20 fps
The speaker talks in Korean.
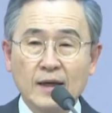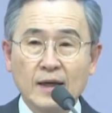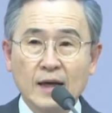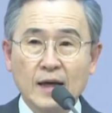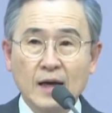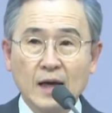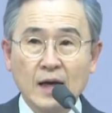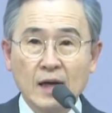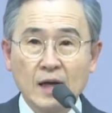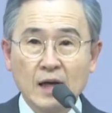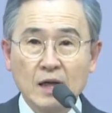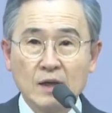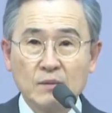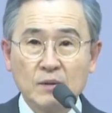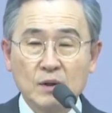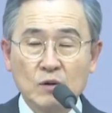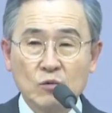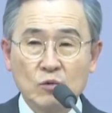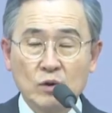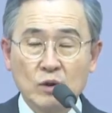
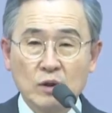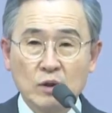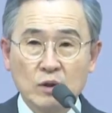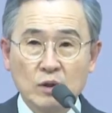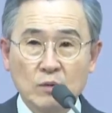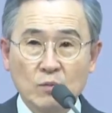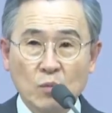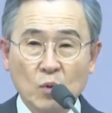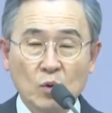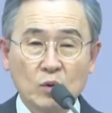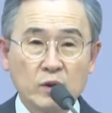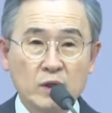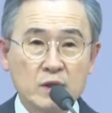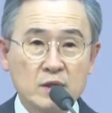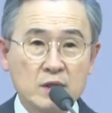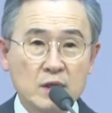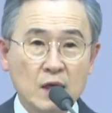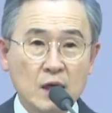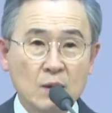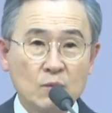하나님이 우리를 더
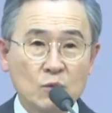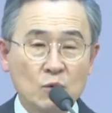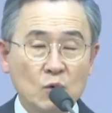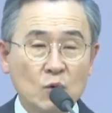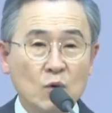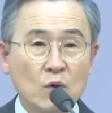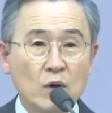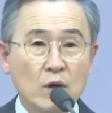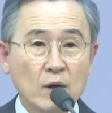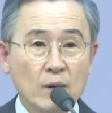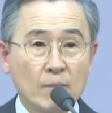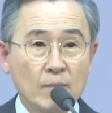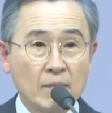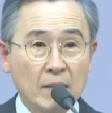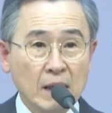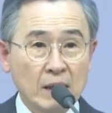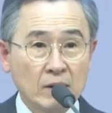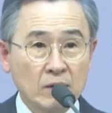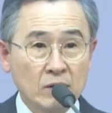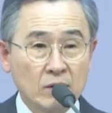복된 사람으로
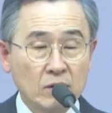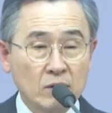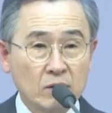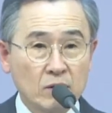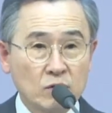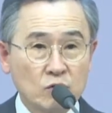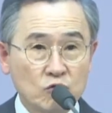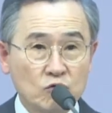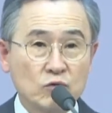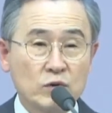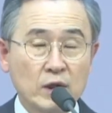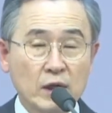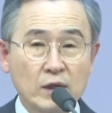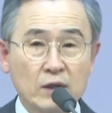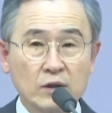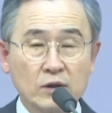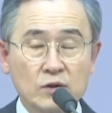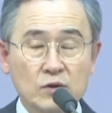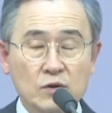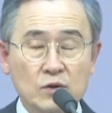만들어
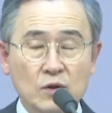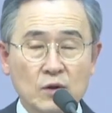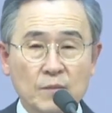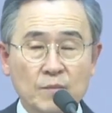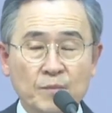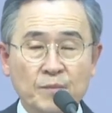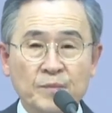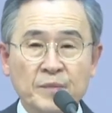준다는 거죠.